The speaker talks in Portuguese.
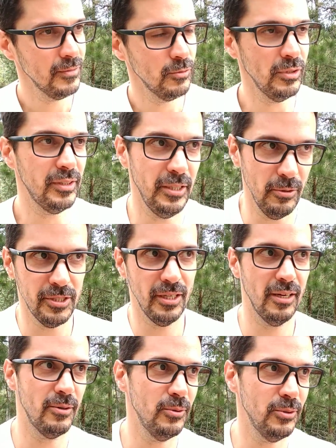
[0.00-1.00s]
no interior de
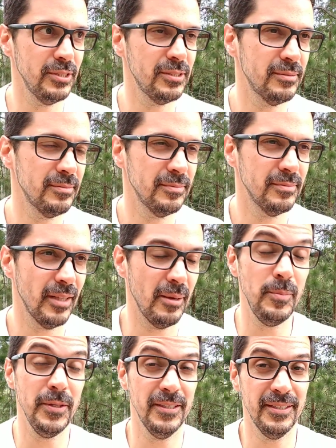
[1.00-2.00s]
Alagoas, lá em
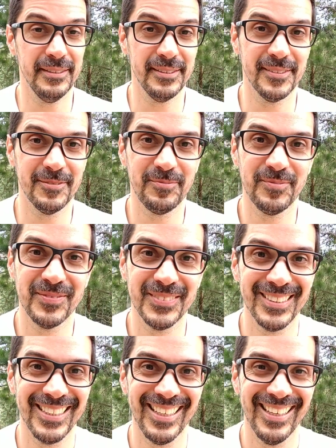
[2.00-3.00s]
Piranhas.
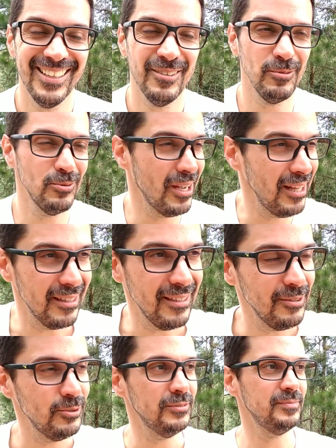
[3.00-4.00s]
Um lugar
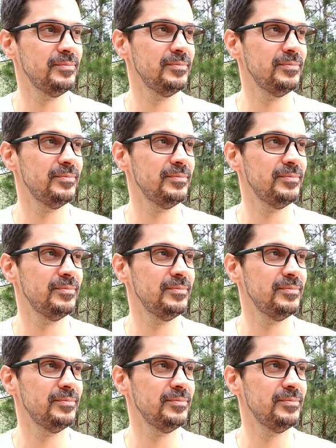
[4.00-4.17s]
lindo.